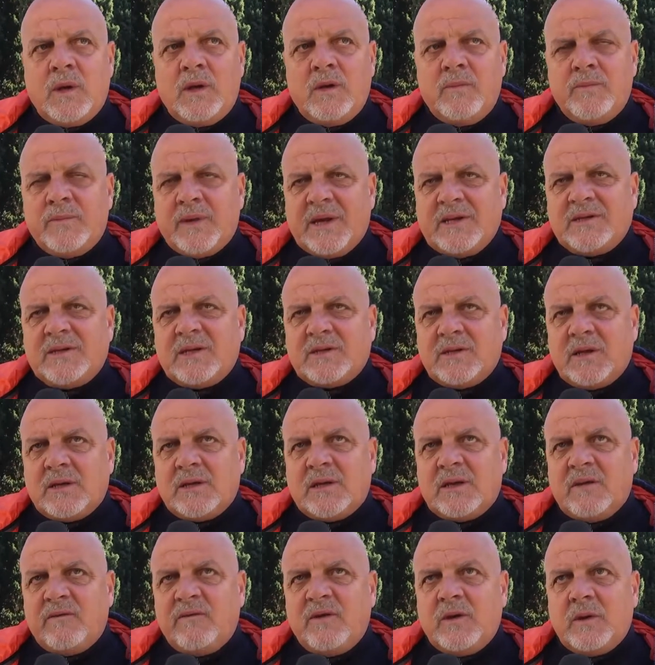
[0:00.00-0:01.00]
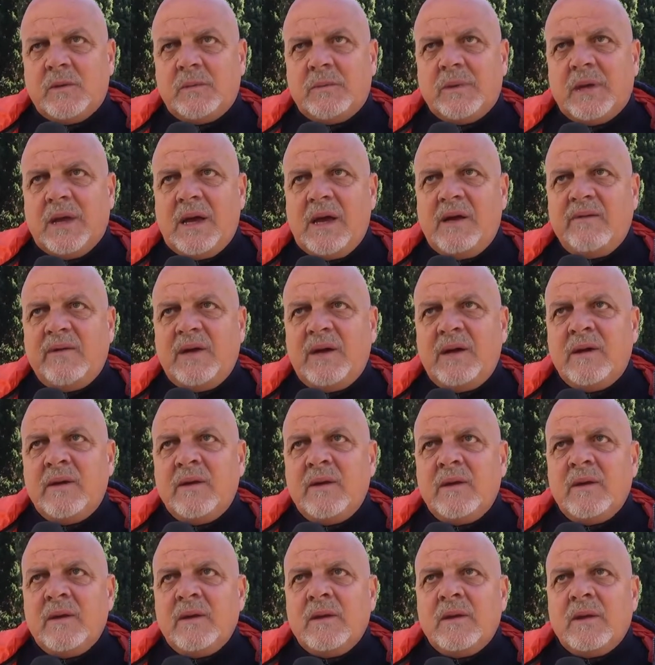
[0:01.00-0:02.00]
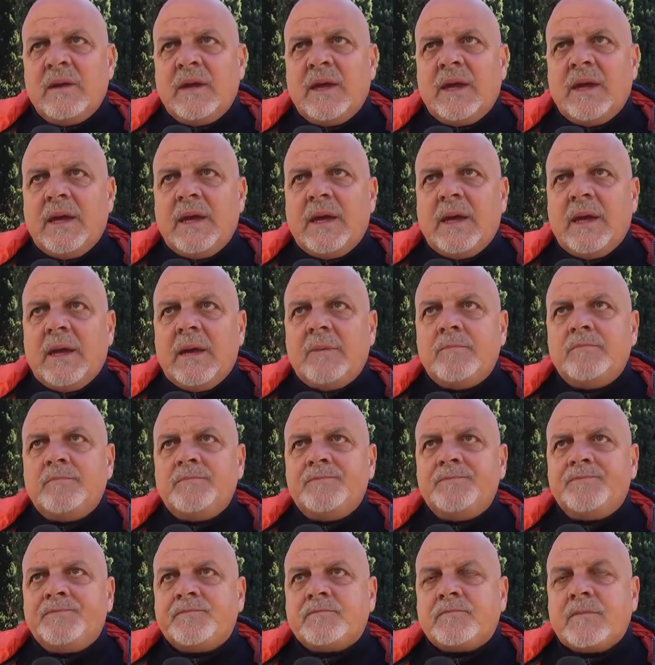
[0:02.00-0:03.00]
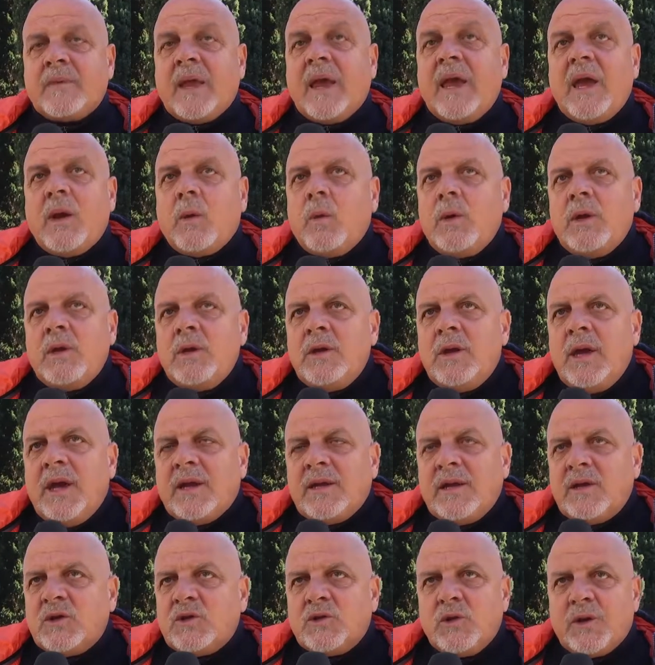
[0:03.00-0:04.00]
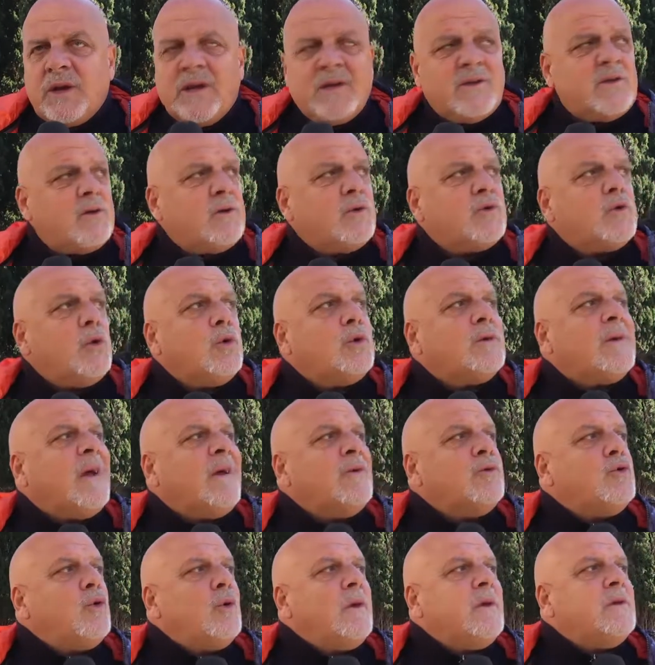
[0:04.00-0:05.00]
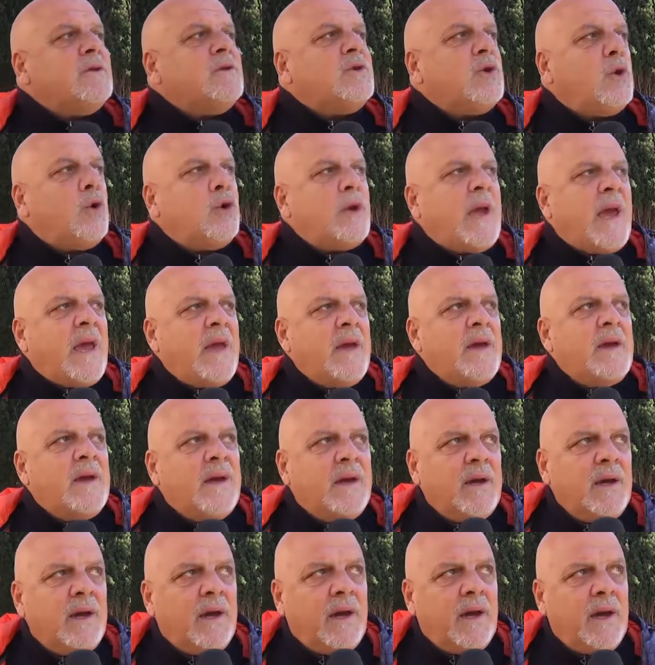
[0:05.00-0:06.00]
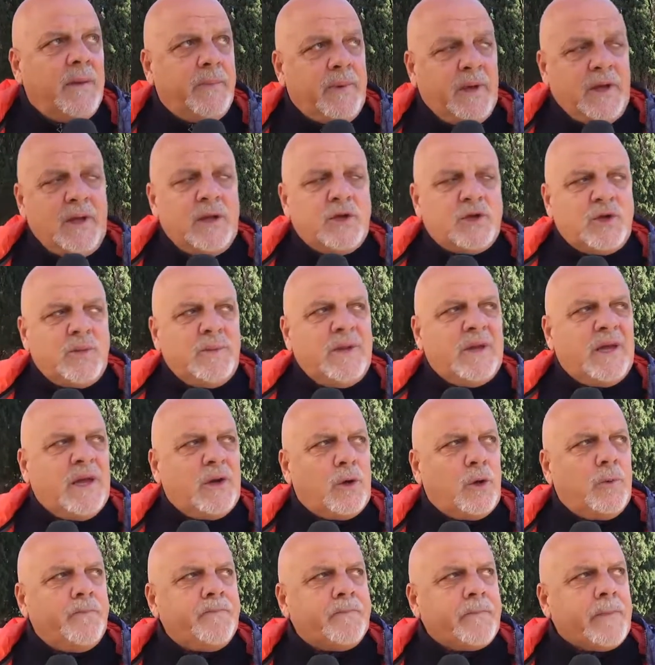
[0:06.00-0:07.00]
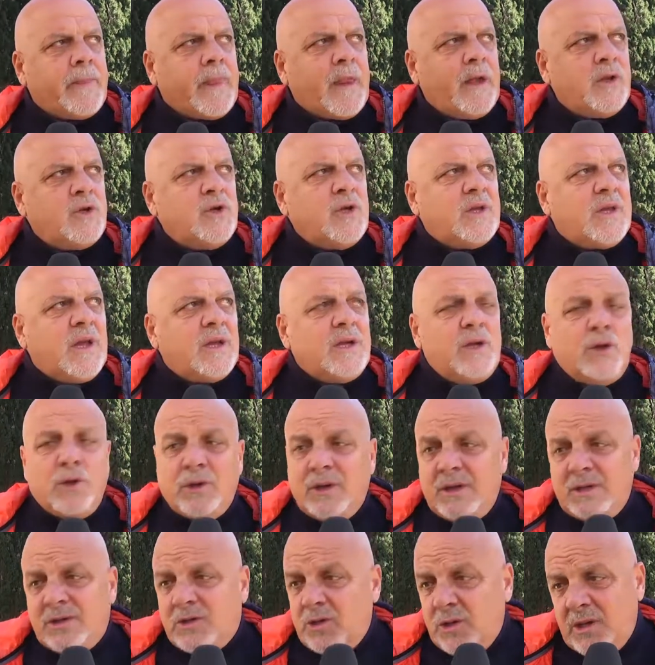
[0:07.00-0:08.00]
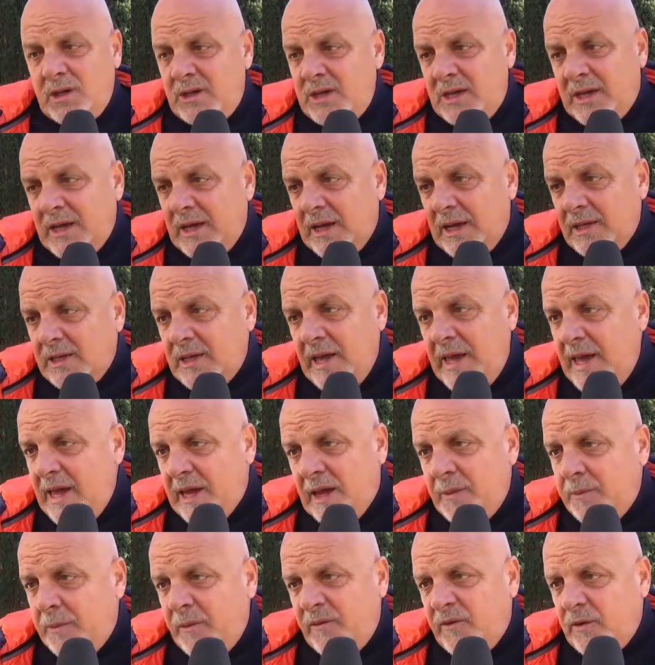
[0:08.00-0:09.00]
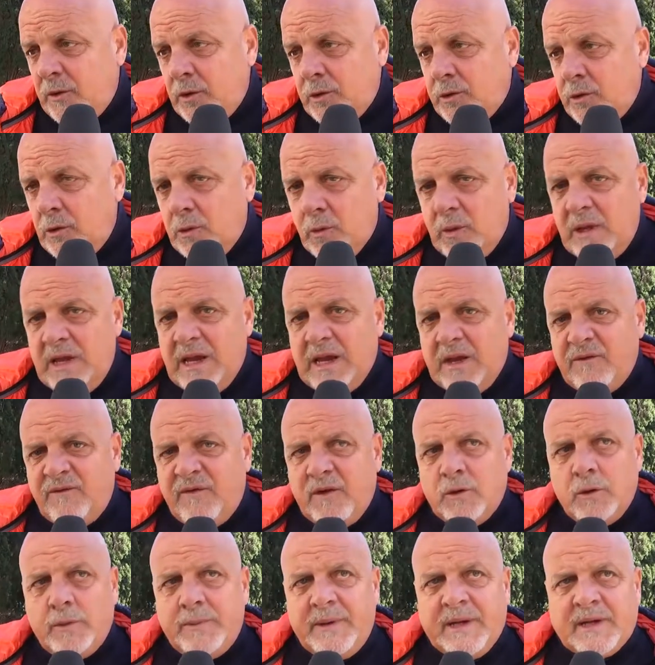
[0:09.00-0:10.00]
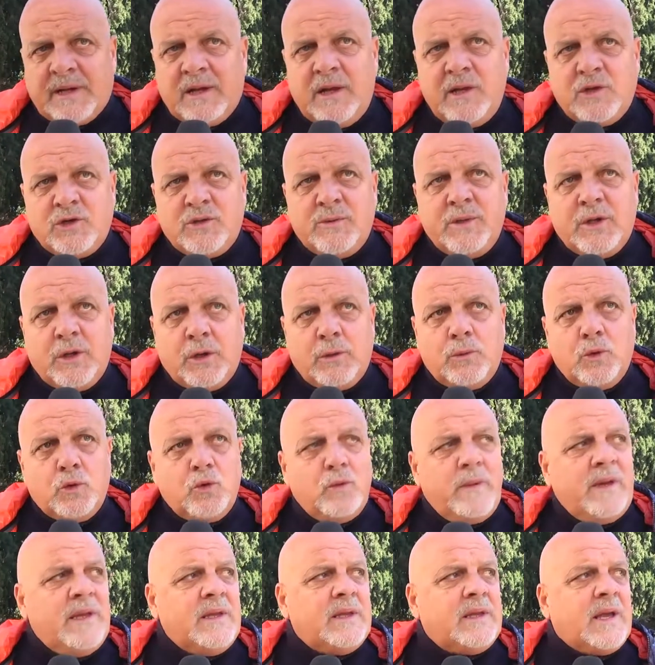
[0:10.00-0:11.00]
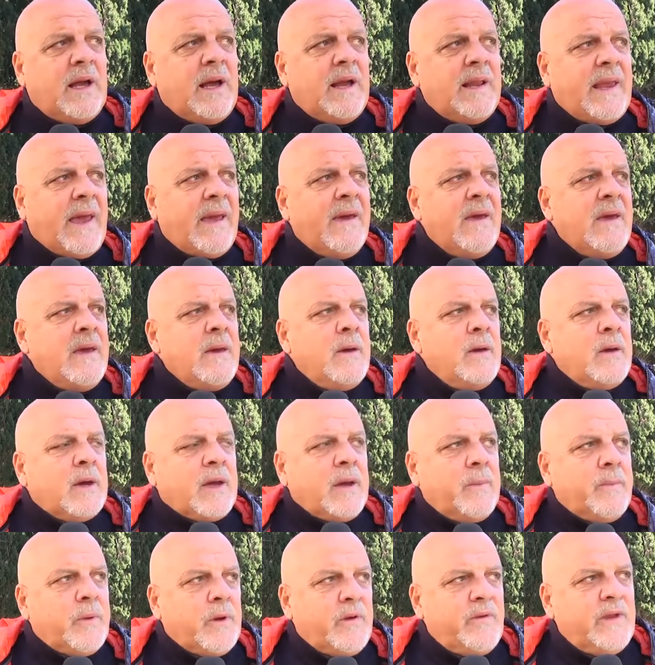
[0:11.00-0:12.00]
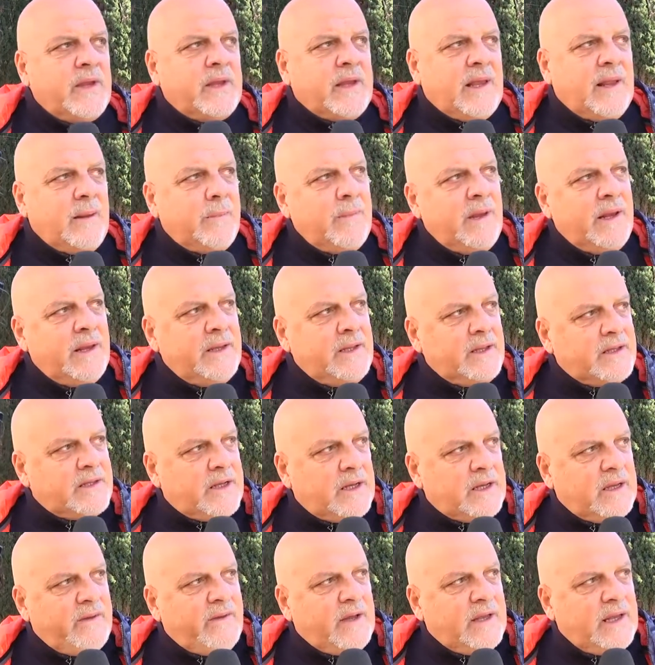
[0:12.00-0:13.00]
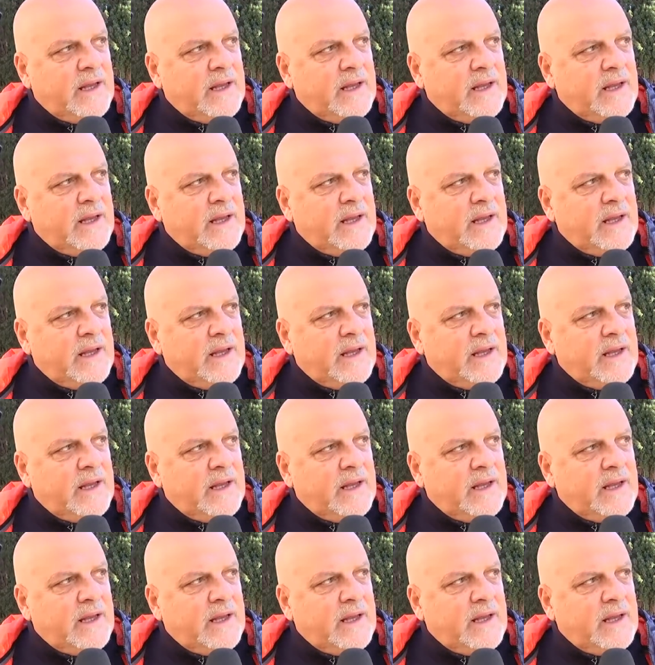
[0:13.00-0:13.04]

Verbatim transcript: l'impresa è stata davvero brava e, mm, e, quindi adesso restano soltanto le zone eh, per il cimitero cittadino le zone di Chiaratè che poi fanno, sono quelle che fanno parte del cimitero monumentale che però vedete la bella iniziativa